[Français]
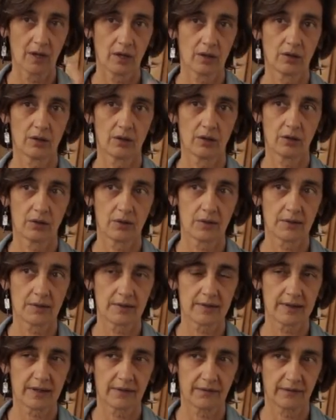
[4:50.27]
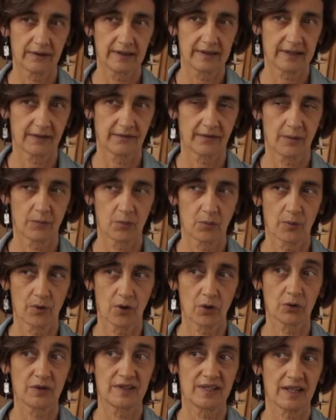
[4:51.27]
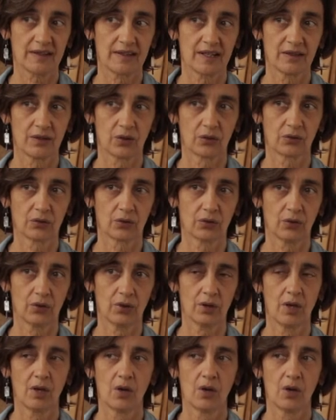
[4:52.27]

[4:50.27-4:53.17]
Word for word: euh, ça, fait un moment que certains d'entre eux